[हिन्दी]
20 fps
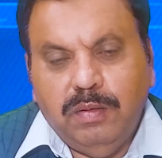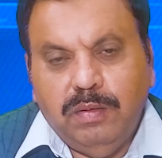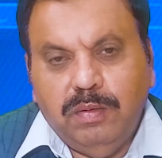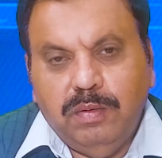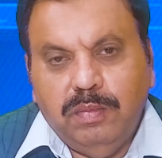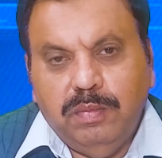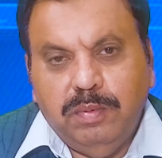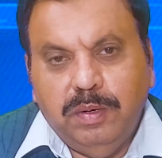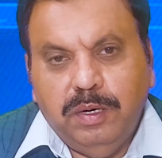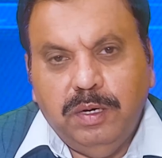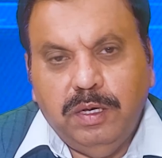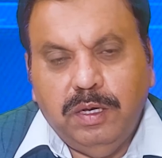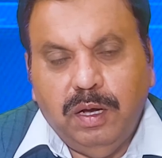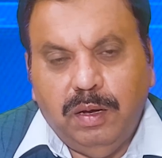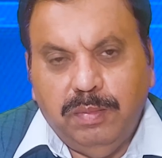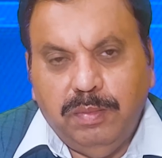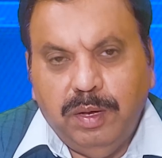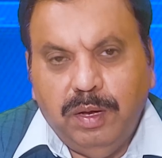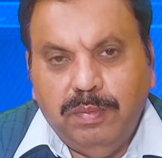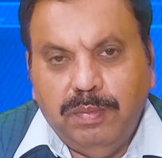ने बड़ी
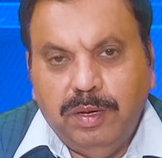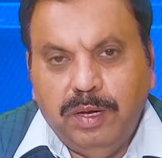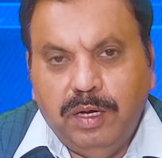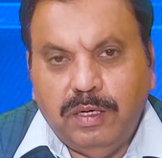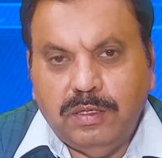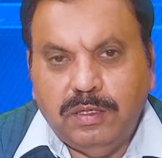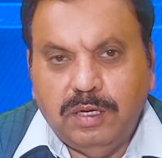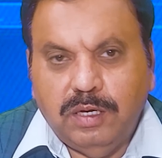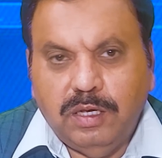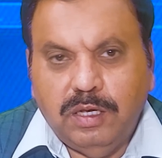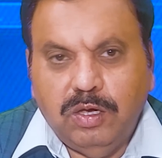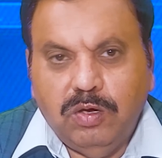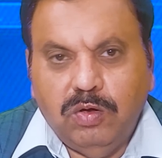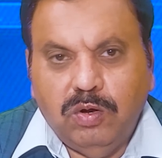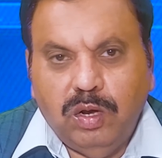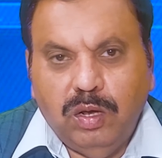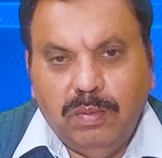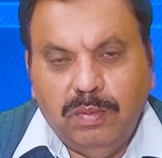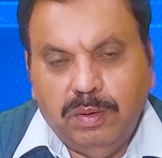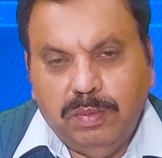कामयाबी हासिल की
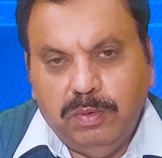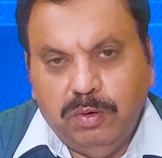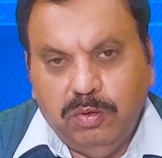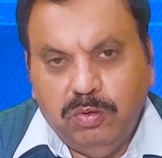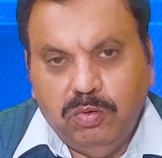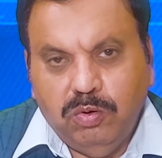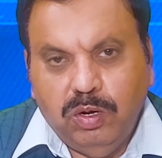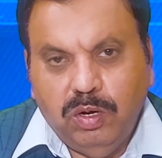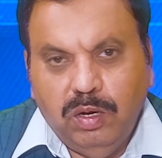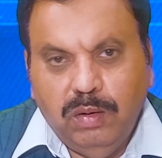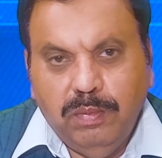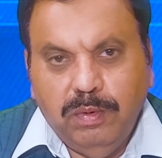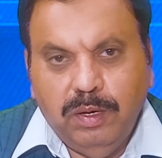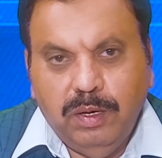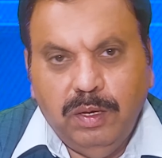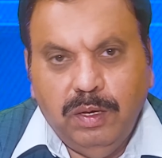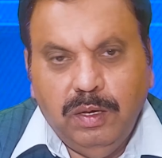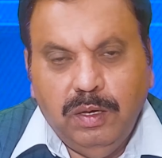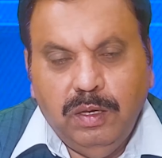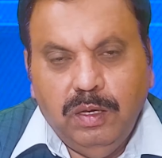और खैबर पख्तरखा
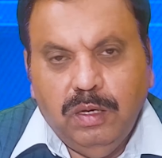में